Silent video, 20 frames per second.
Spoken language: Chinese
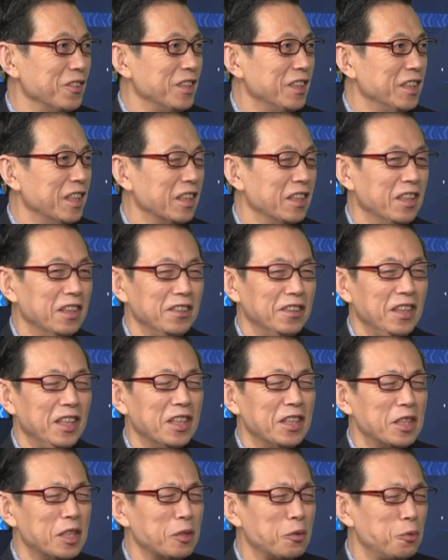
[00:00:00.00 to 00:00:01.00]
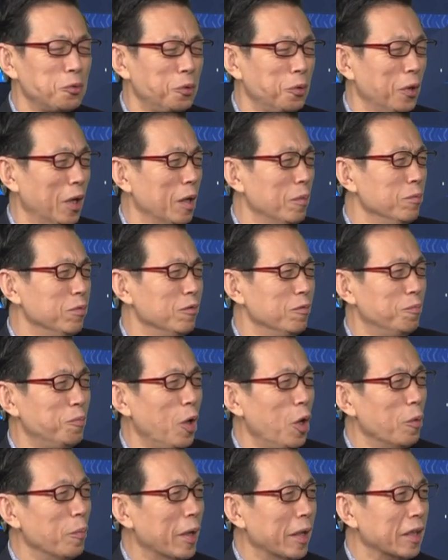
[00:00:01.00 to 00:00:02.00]
天，这个是全部
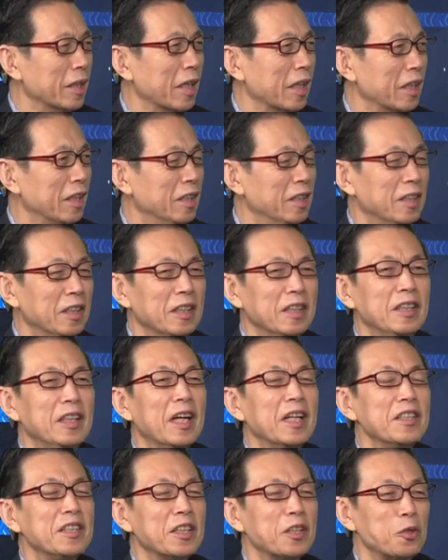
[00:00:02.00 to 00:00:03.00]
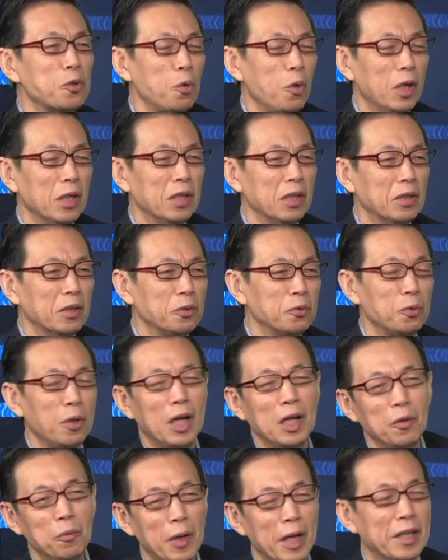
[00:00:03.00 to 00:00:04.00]
爆满的，对，连这个窗
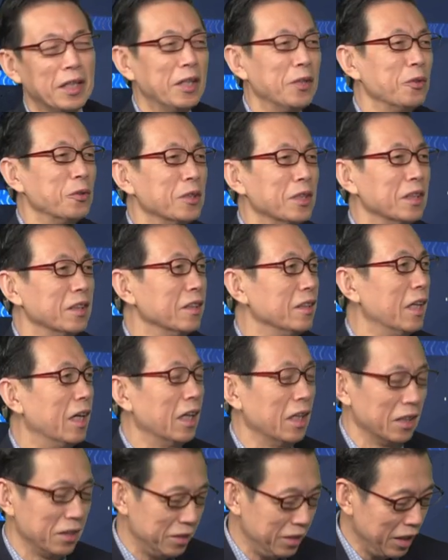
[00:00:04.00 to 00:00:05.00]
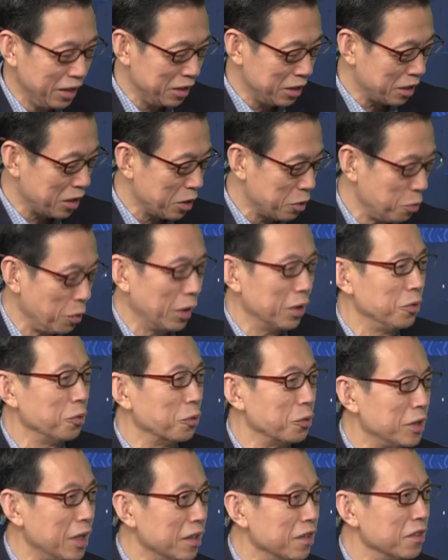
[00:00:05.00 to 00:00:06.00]
窗外也有人啊，垫着这个砖头，
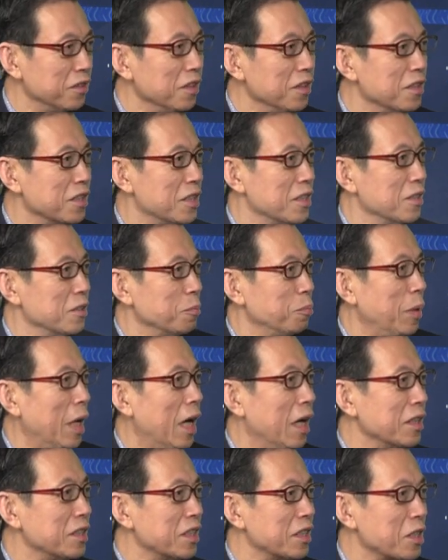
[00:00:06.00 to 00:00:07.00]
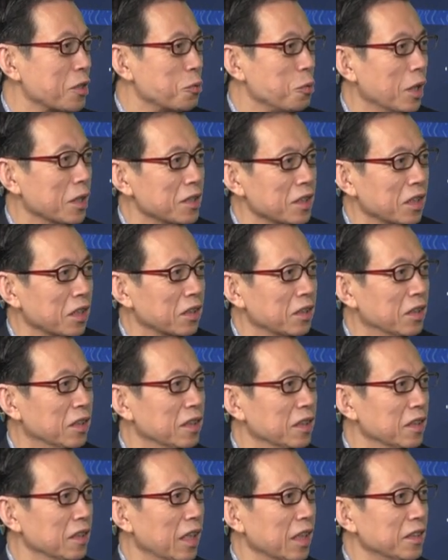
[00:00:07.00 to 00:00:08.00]
垫着凳子，趴在一个窗上
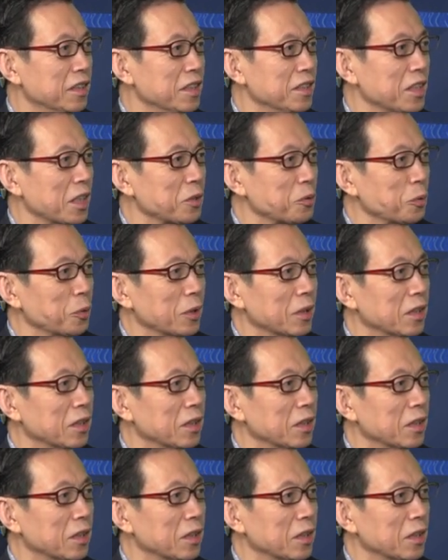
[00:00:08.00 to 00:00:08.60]
来听讲座。